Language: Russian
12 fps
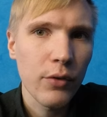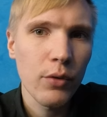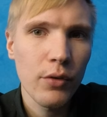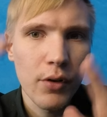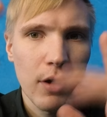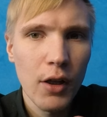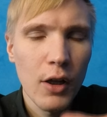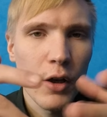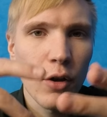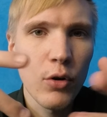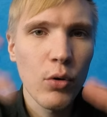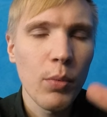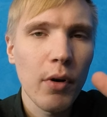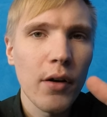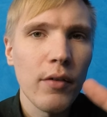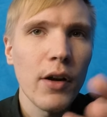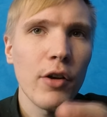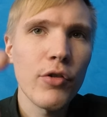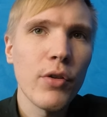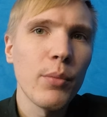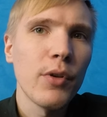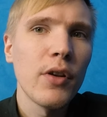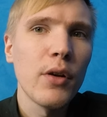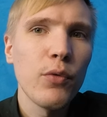То есть, грубо говоря,
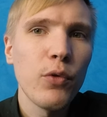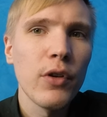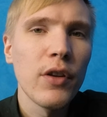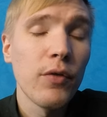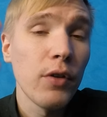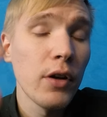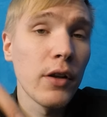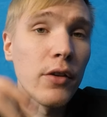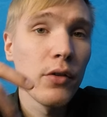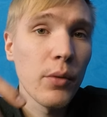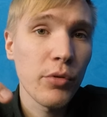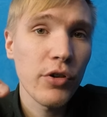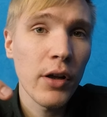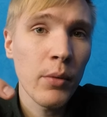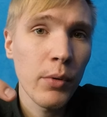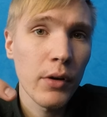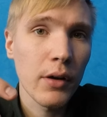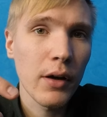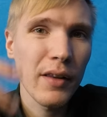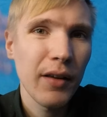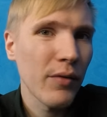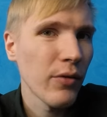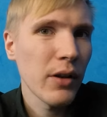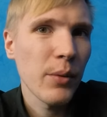чтобы телефон не выглядел обшарпанно,
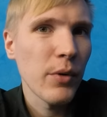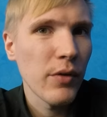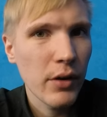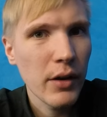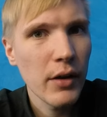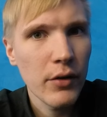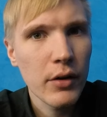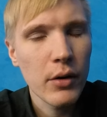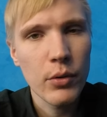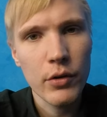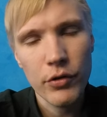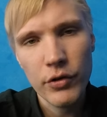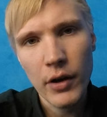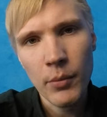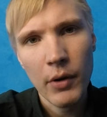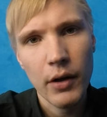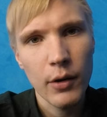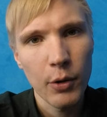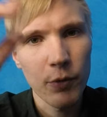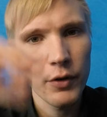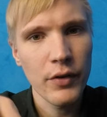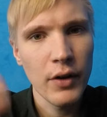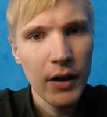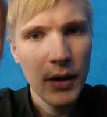хотя в этом, наверное, есть какой-то шарм, когда у
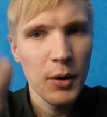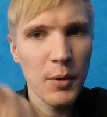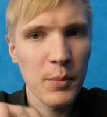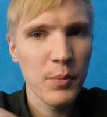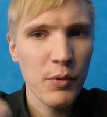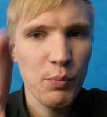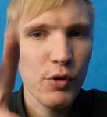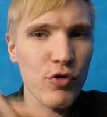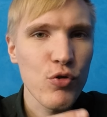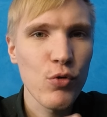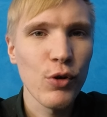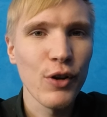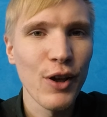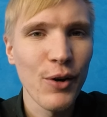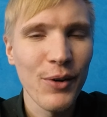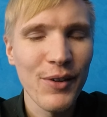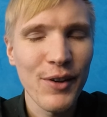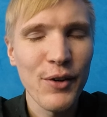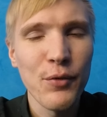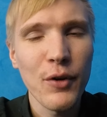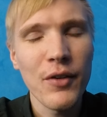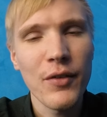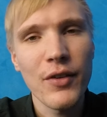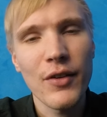вас пожухлый такой
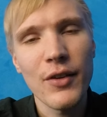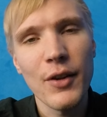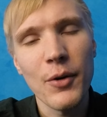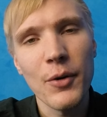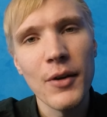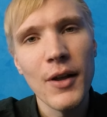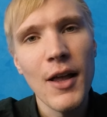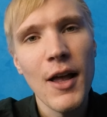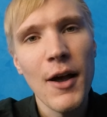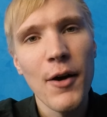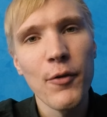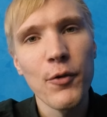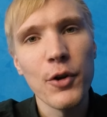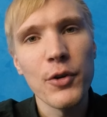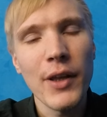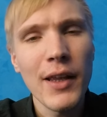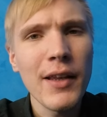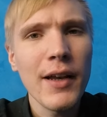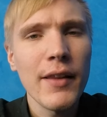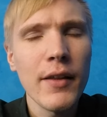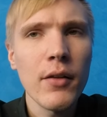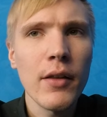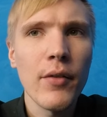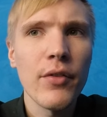телефон со всех сторон. Вот. Но я не
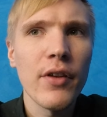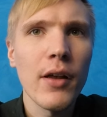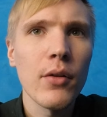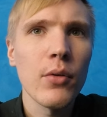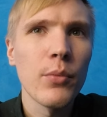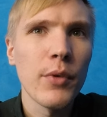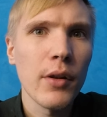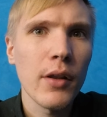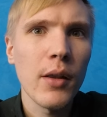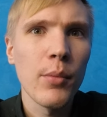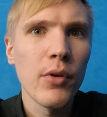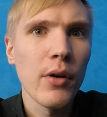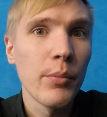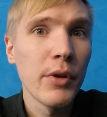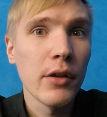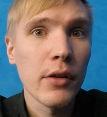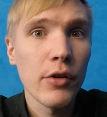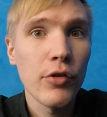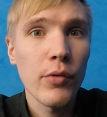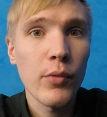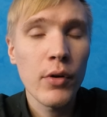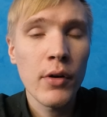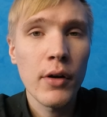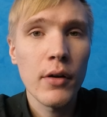хотел, я взял, у меня тогда была белая
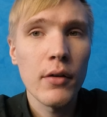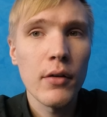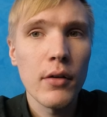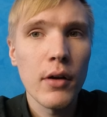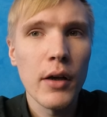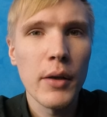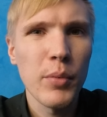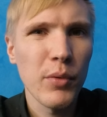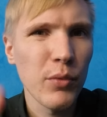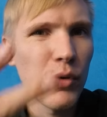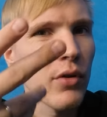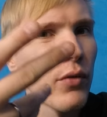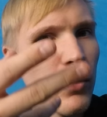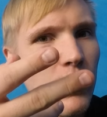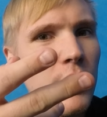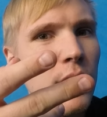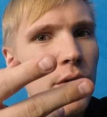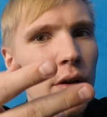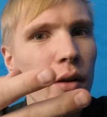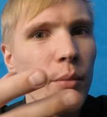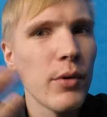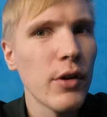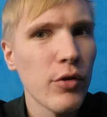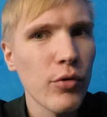четверка, они, по-моему, только двух видов тогда
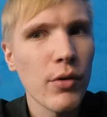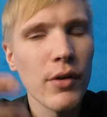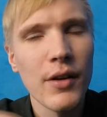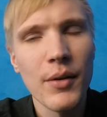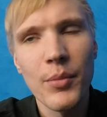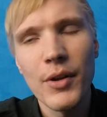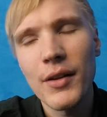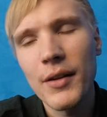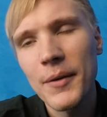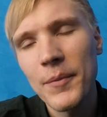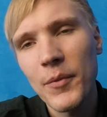были, черные и белые.